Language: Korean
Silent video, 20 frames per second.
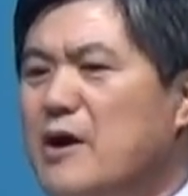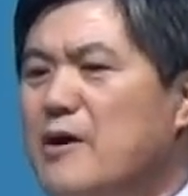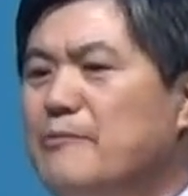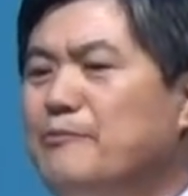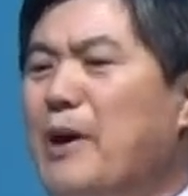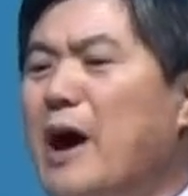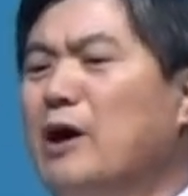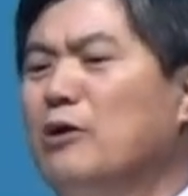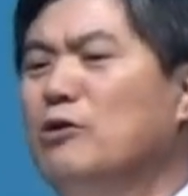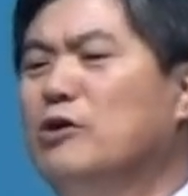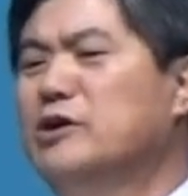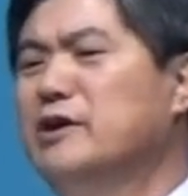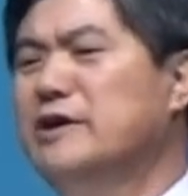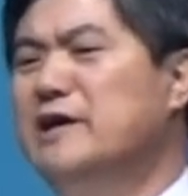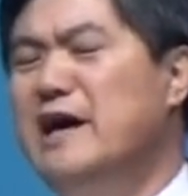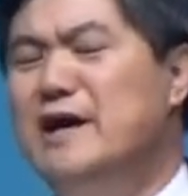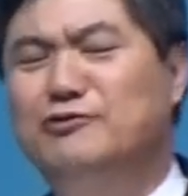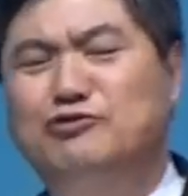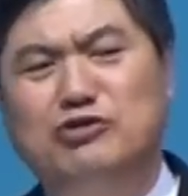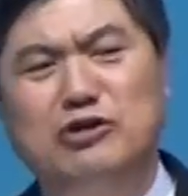바로 그
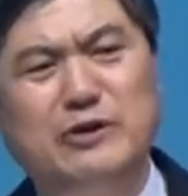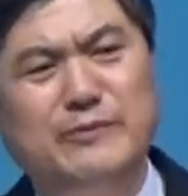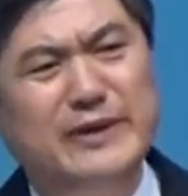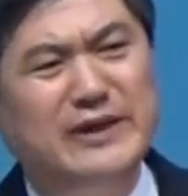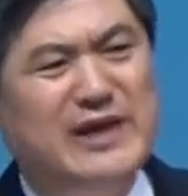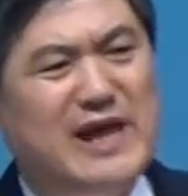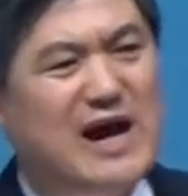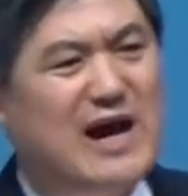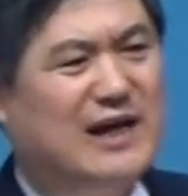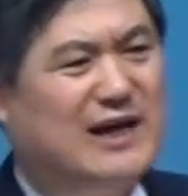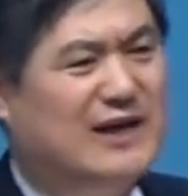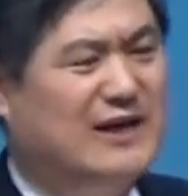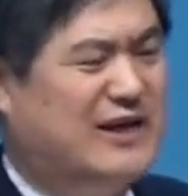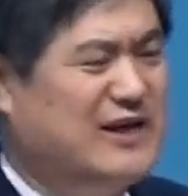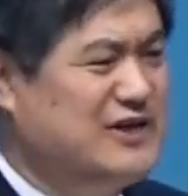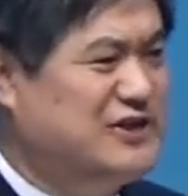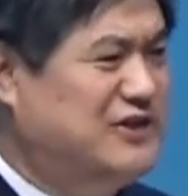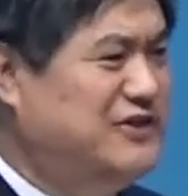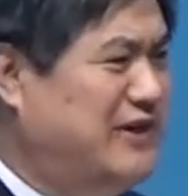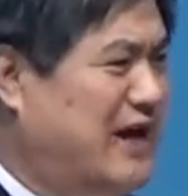예수님이 내 안에
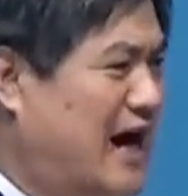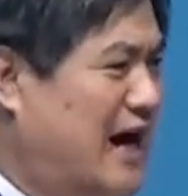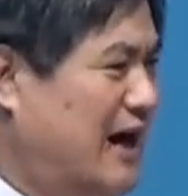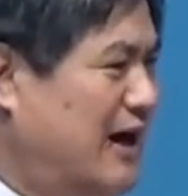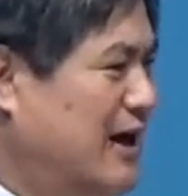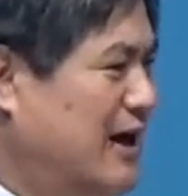계신다